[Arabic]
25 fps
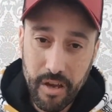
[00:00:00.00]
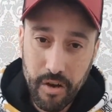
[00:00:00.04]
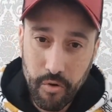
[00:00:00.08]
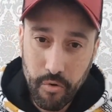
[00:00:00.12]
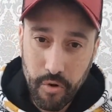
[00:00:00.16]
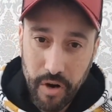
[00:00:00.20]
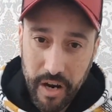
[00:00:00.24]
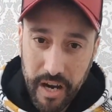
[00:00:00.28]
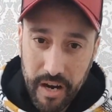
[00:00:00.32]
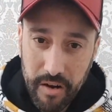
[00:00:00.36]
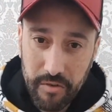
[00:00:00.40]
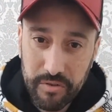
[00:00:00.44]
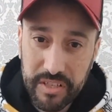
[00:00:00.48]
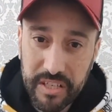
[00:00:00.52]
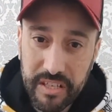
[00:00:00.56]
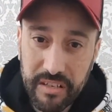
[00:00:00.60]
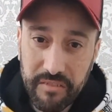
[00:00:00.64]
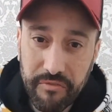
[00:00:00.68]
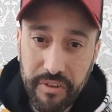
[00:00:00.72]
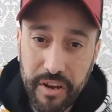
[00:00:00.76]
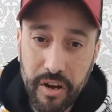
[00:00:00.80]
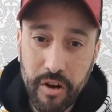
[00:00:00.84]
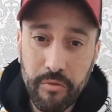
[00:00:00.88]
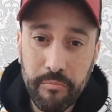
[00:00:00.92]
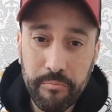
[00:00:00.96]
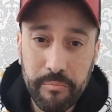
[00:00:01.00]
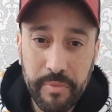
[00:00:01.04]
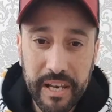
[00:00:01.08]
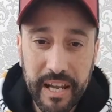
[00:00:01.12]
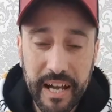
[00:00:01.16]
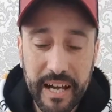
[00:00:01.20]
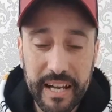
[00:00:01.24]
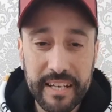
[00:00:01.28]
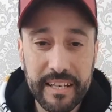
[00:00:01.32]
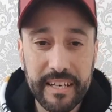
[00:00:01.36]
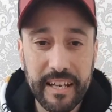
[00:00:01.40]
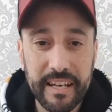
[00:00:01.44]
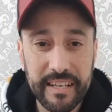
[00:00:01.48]
وحاول ثاني نفهم
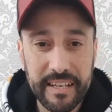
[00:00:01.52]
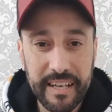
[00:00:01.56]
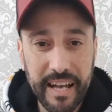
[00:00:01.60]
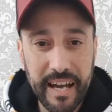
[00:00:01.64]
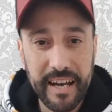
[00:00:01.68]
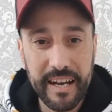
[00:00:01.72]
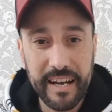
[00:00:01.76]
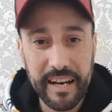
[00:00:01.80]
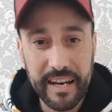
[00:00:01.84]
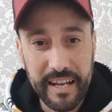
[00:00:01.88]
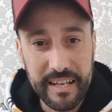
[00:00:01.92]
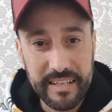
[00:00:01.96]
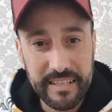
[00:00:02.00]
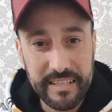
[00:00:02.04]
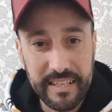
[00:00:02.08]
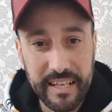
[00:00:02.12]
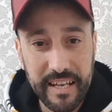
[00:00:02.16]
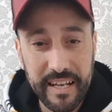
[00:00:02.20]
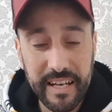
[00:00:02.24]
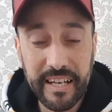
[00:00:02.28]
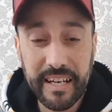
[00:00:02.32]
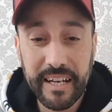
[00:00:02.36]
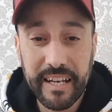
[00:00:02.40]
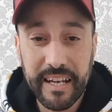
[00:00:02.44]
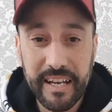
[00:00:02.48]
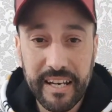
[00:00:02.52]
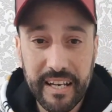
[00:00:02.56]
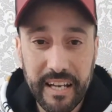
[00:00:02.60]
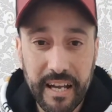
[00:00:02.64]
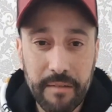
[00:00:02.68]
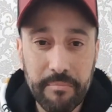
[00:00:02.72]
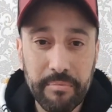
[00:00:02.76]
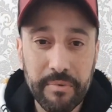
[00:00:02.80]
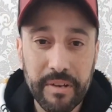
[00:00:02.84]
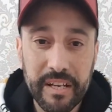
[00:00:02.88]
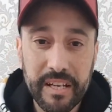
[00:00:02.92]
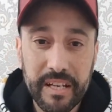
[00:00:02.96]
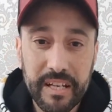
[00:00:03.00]
بلا ان النقر السريع
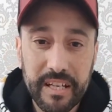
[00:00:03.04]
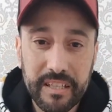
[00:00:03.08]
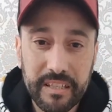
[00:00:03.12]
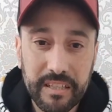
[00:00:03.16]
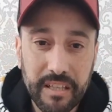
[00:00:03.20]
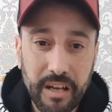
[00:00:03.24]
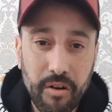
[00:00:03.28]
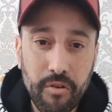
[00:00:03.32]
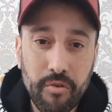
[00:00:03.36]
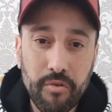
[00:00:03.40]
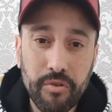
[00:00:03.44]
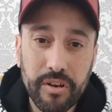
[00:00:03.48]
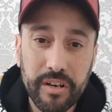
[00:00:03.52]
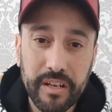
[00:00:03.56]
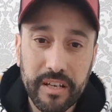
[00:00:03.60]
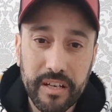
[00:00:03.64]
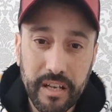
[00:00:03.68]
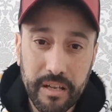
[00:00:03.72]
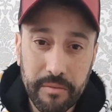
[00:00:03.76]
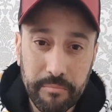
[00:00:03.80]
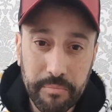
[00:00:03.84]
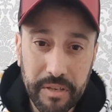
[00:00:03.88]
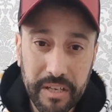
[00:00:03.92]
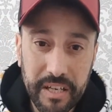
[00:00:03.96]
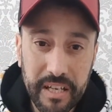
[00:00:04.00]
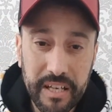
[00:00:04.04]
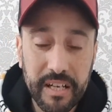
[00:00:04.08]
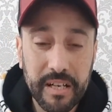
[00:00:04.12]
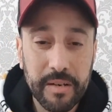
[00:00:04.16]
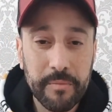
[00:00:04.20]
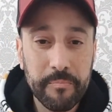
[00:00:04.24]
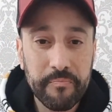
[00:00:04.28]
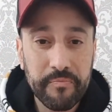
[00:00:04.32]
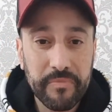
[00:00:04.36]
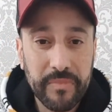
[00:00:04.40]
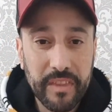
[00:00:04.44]
كيلعب دور كبير